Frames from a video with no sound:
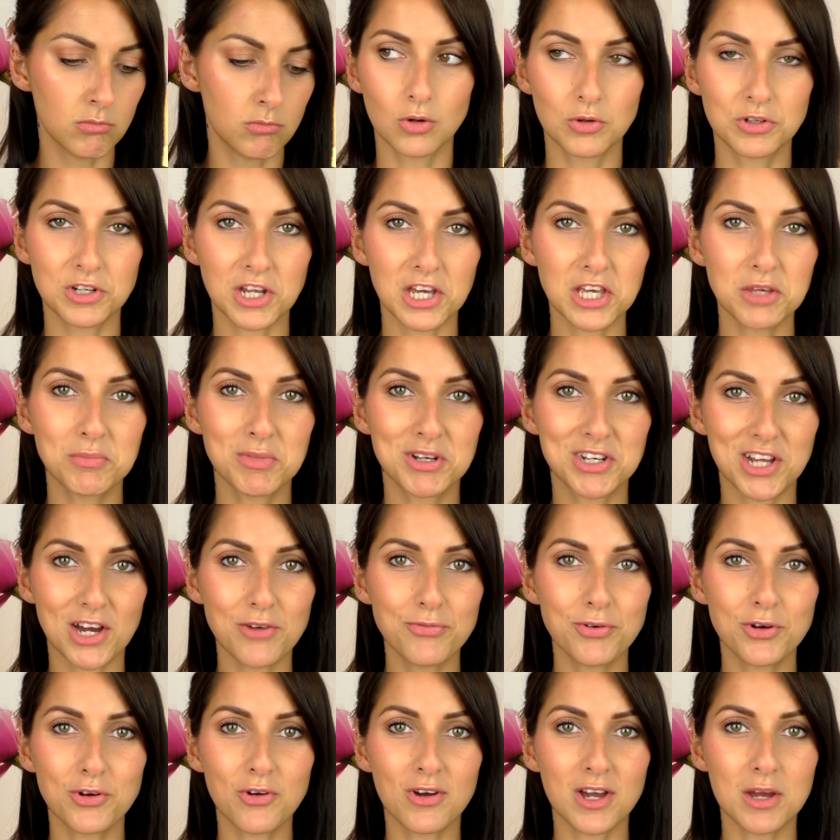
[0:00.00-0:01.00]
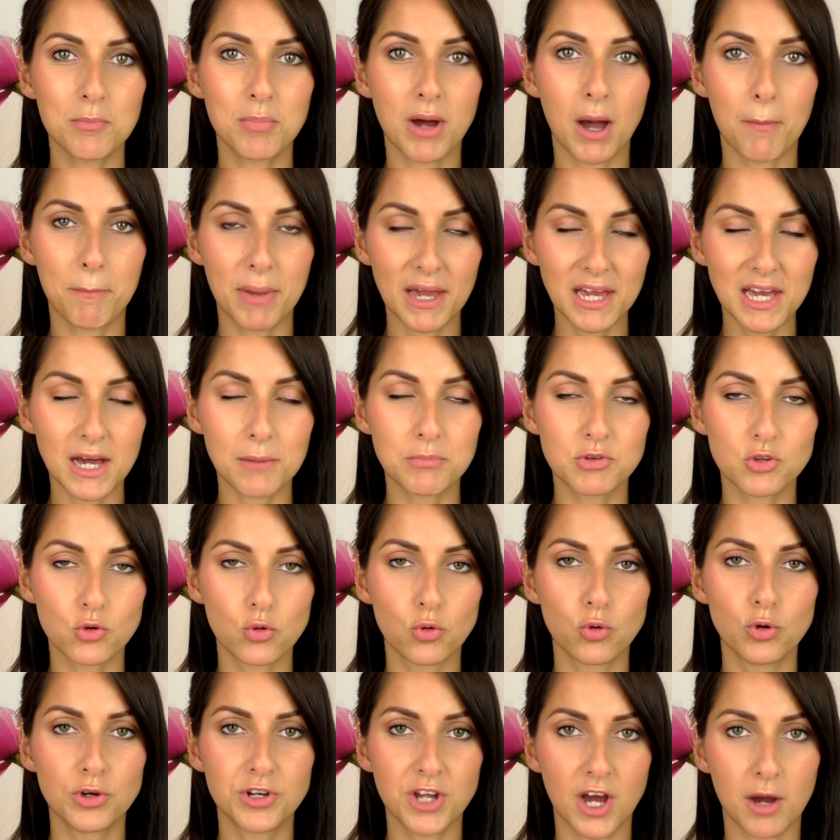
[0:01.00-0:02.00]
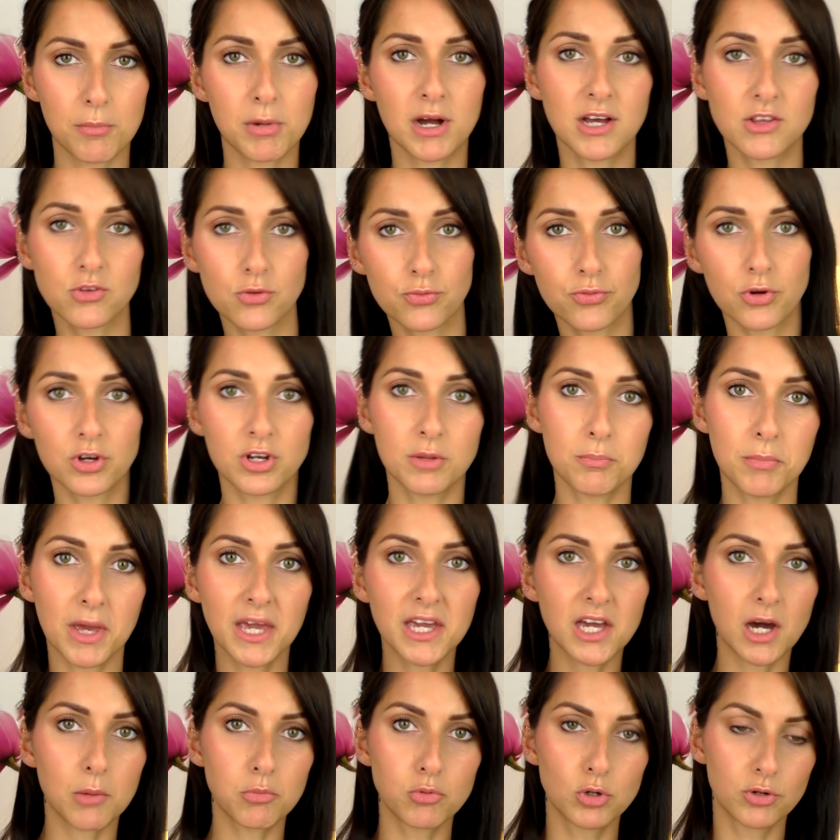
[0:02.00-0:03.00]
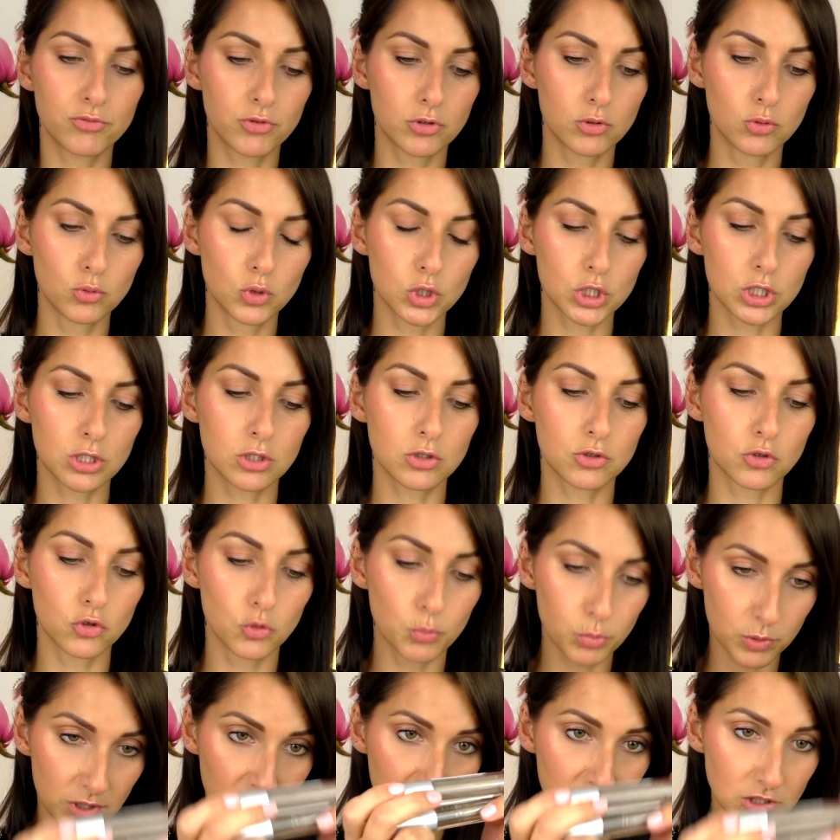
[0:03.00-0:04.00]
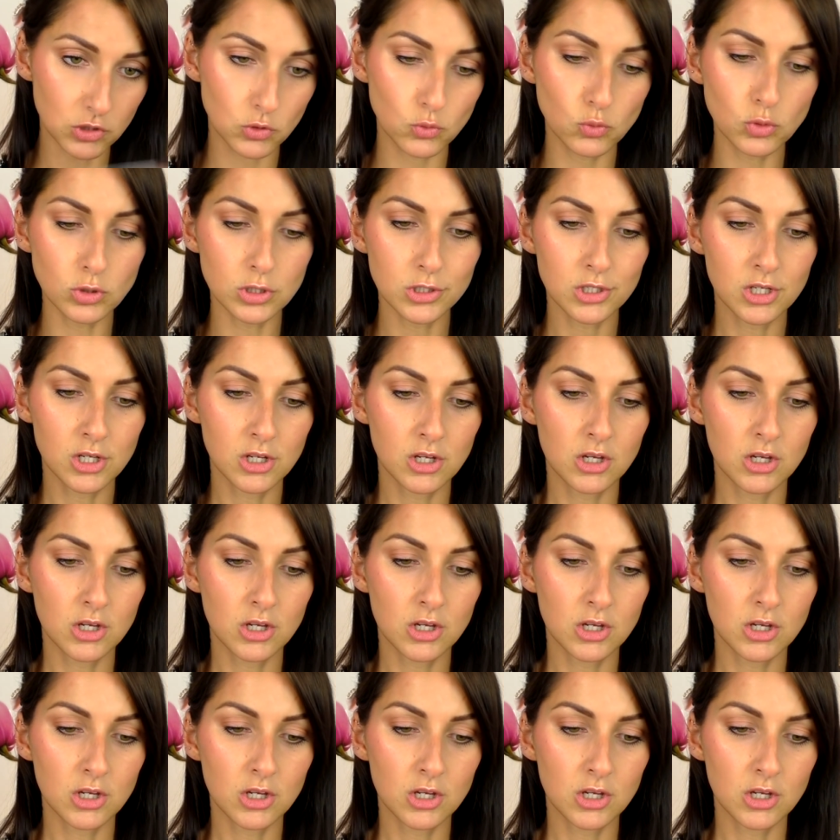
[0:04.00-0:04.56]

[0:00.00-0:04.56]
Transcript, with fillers: Und da ich mir davon noch ein paar Backups geholt habe, also von dem Make-up Revolution Dupe dazu,